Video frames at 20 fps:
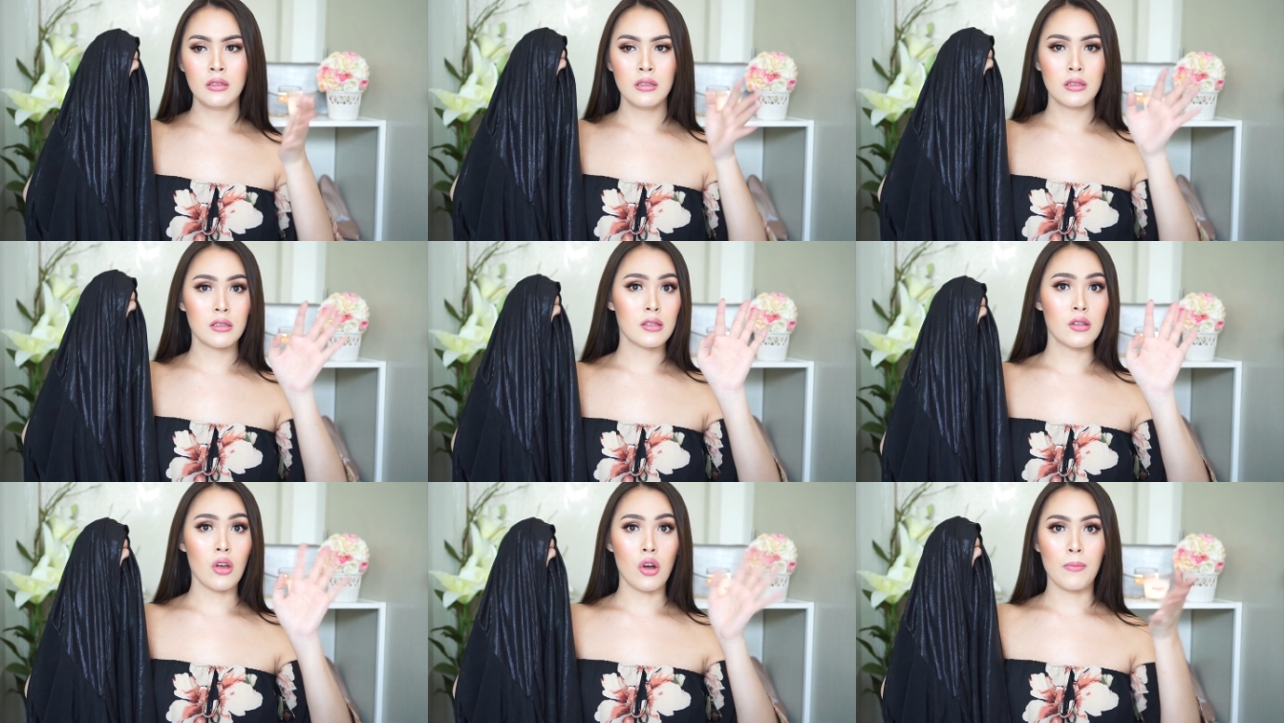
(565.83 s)

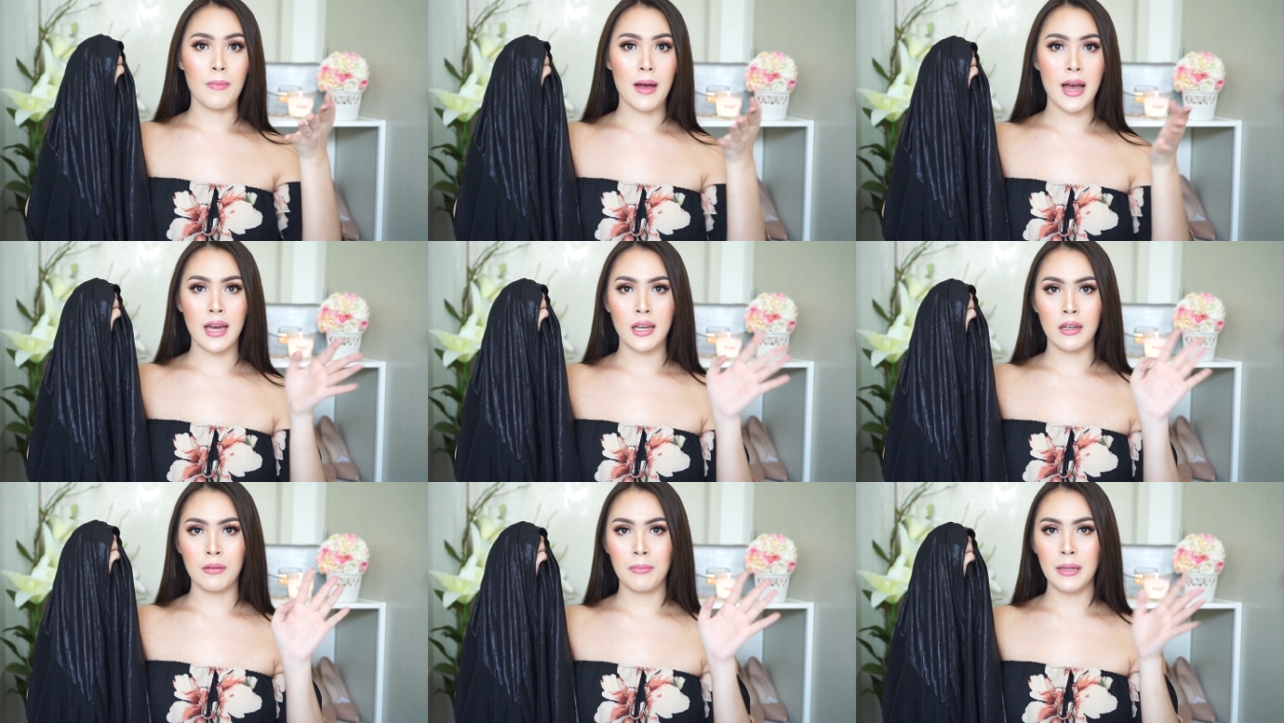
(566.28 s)

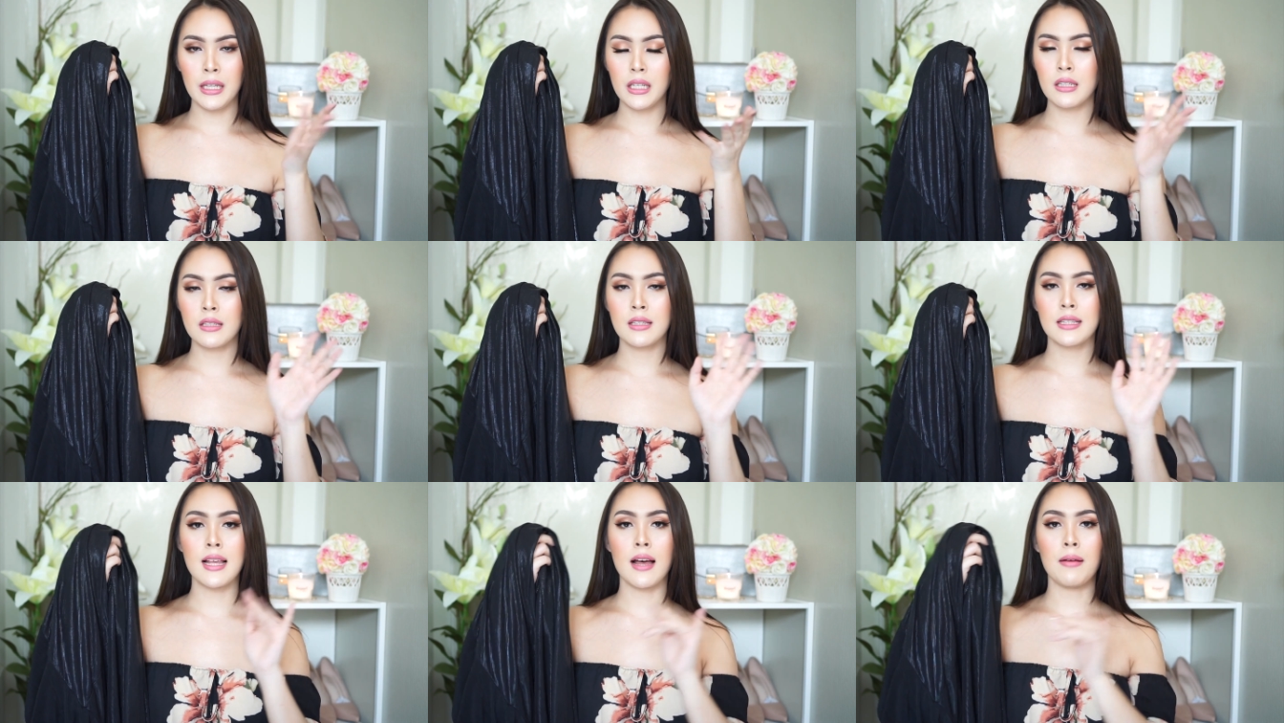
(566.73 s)
1-2,000 ไม่
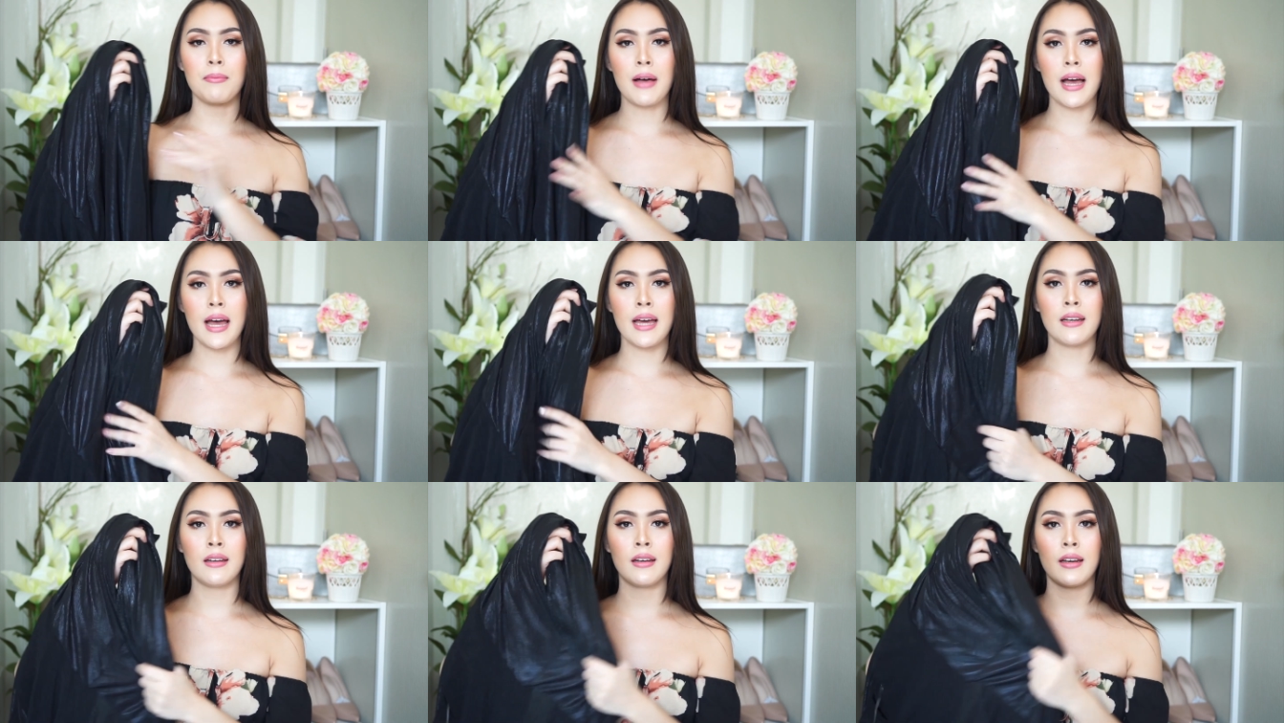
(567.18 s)
เกิน
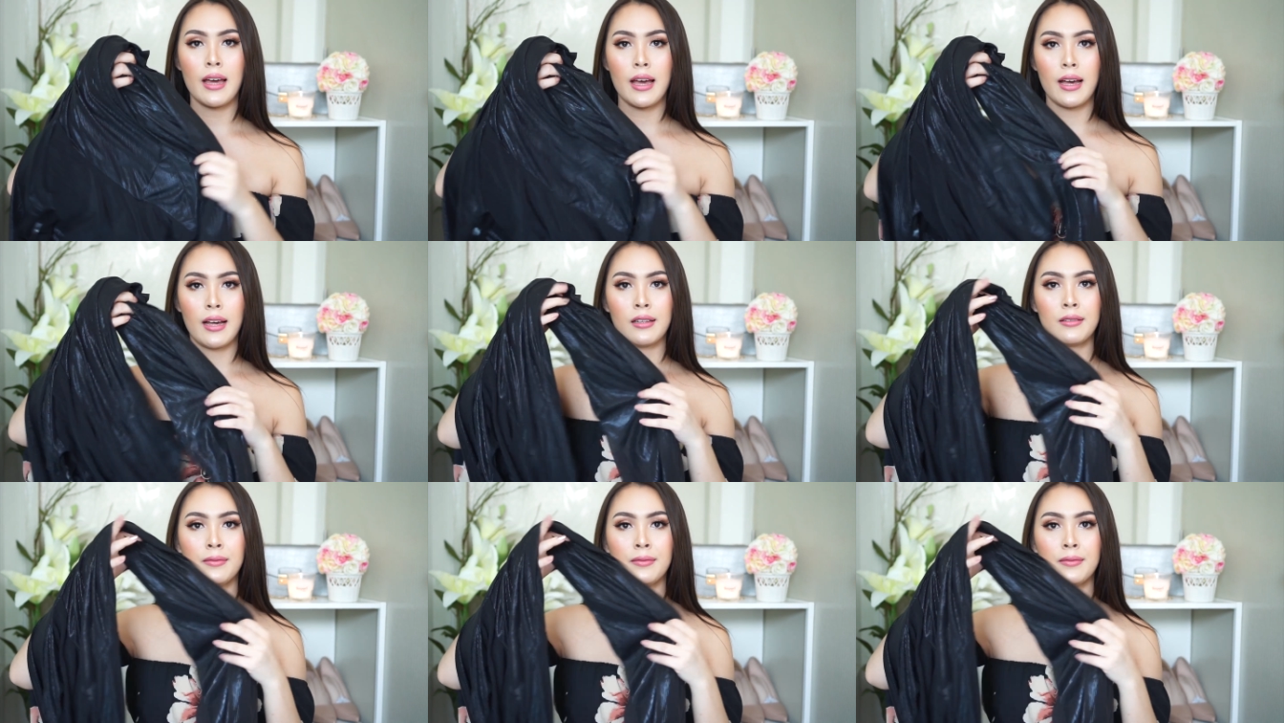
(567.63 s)
3,000 นะคะ